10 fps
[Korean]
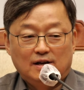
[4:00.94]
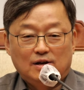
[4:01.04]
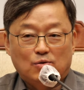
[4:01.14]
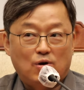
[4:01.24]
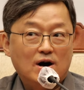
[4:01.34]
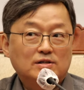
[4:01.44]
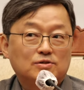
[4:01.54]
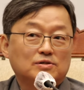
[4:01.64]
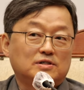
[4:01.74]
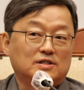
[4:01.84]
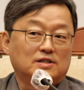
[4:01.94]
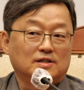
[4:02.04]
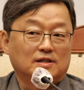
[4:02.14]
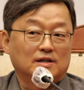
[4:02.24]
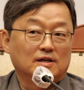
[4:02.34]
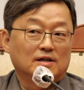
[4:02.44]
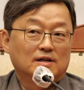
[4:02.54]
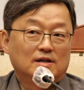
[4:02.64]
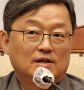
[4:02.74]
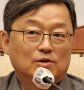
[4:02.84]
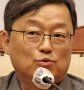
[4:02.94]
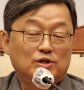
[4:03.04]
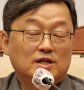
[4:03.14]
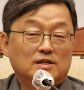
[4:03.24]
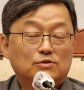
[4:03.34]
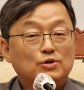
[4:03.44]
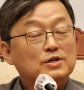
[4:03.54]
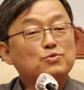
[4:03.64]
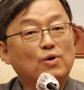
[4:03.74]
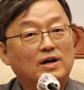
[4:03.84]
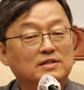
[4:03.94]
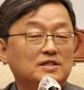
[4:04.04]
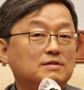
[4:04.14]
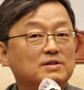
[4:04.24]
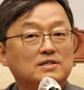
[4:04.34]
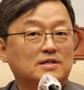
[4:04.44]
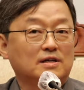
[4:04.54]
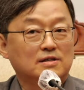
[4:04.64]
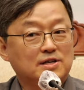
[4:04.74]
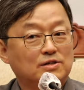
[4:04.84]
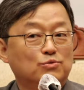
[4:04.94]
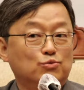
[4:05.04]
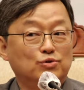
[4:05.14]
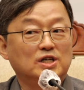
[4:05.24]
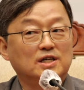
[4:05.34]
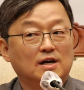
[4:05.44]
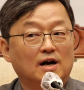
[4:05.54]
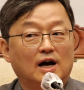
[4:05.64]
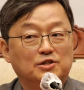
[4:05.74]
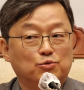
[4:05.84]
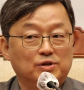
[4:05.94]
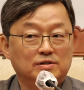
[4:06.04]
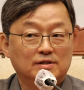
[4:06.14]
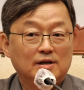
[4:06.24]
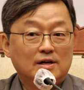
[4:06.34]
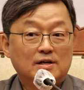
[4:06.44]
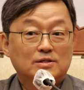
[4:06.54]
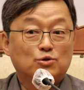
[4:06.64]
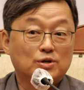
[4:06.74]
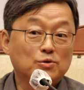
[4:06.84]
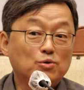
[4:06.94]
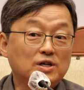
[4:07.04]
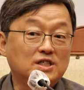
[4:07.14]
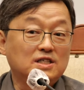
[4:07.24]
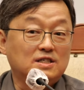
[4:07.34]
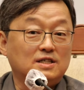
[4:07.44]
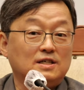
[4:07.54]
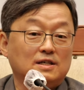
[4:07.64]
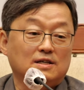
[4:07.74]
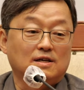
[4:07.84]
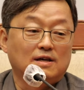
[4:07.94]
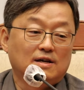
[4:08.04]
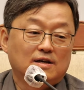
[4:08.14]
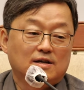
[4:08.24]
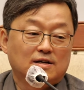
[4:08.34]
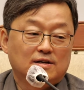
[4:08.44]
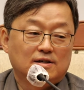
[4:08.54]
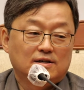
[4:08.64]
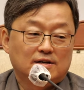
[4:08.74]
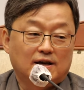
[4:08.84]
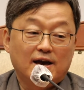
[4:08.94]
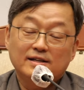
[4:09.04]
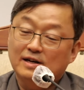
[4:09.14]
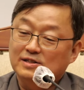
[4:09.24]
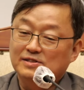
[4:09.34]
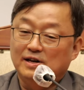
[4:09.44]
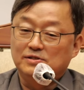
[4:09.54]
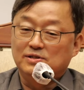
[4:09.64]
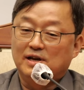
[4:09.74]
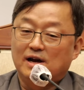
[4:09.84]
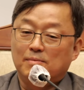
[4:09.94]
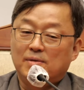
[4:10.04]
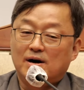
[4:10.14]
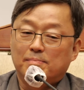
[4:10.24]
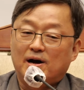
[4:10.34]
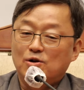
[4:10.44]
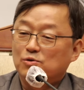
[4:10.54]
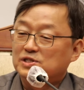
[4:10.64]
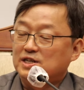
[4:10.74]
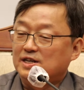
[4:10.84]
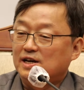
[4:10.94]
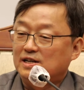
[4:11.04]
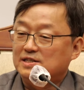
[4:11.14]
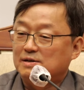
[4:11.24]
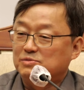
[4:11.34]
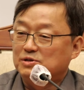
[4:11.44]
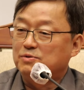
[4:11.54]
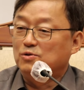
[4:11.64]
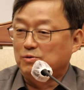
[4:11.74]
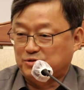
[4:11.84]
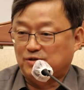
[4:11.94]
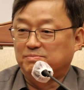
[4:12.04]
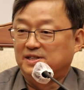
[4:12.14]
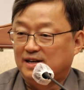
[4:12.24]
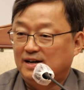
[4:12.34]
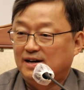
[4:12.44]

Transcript: 과학적 지식이 우리 최소한 21세기를 사는 우리가 가지고 있는 최고의 지식에 해당된다는데 아마 반론을 제기할 사람들은 별로 없을 겁니다.